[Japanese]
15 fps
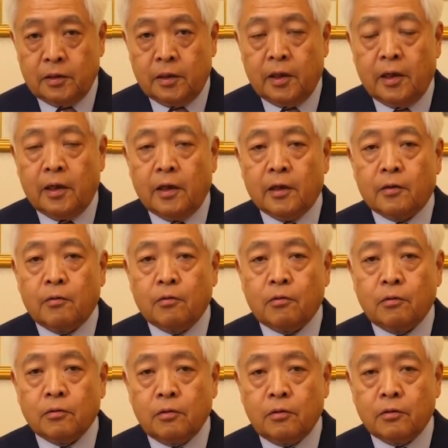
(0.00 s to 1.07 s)
でこ
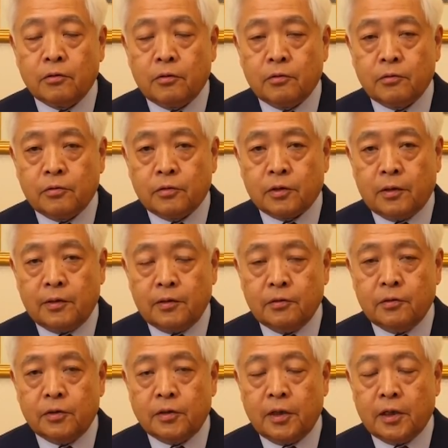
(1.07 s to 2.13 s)
この世論調査は非
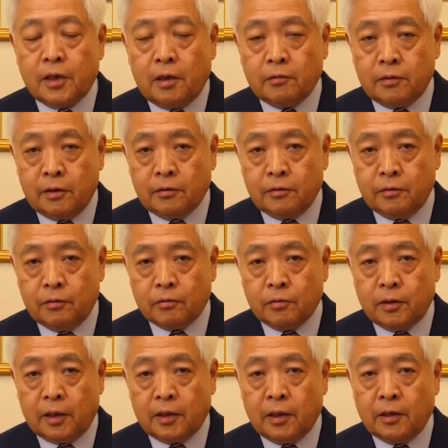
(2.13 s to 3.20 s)
常に正確だというこ
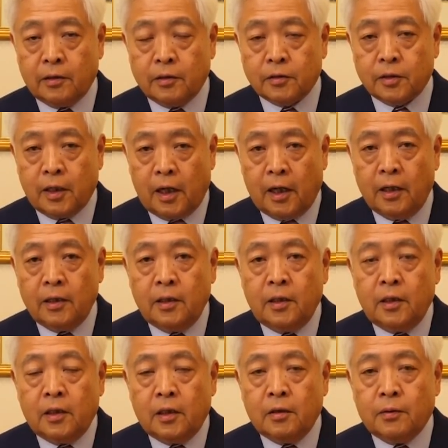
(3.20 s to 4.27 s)
とだったんですが
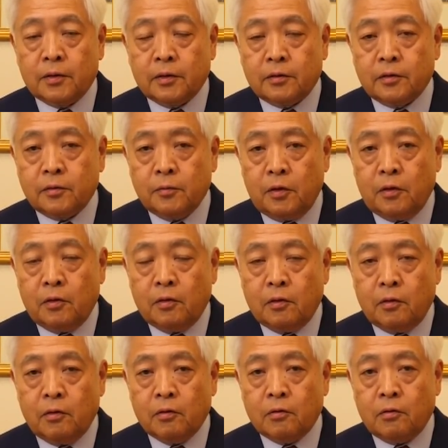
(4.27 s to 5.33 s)
私も
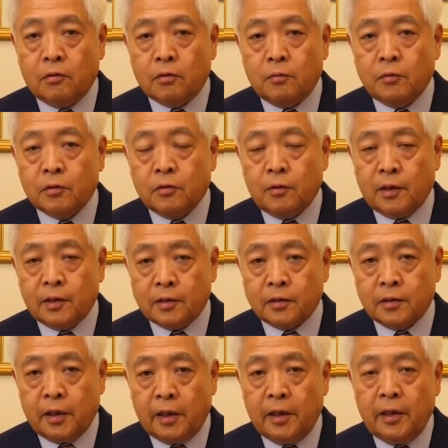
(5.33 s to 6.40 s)
ここのものはで
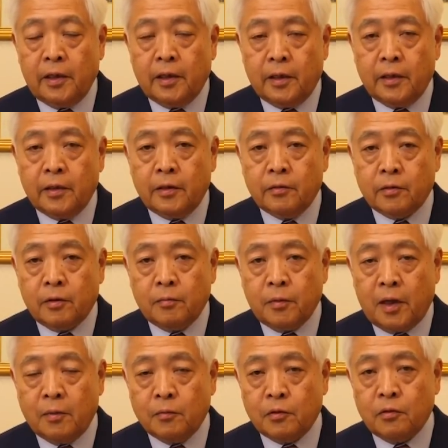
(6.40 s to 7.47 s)
すね4年
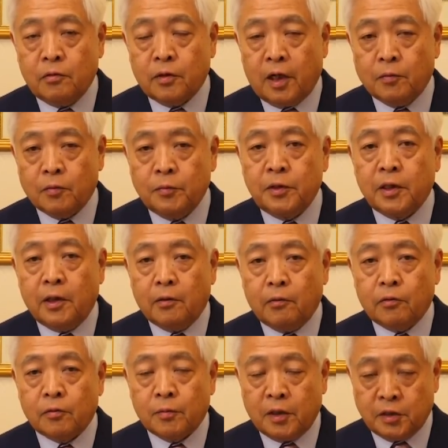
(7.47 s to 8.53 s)
前も今回も見て
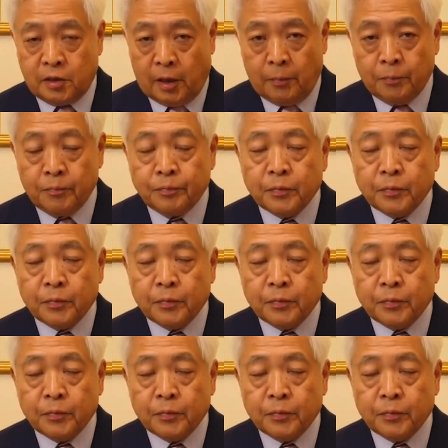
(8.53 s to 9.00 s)
おりました。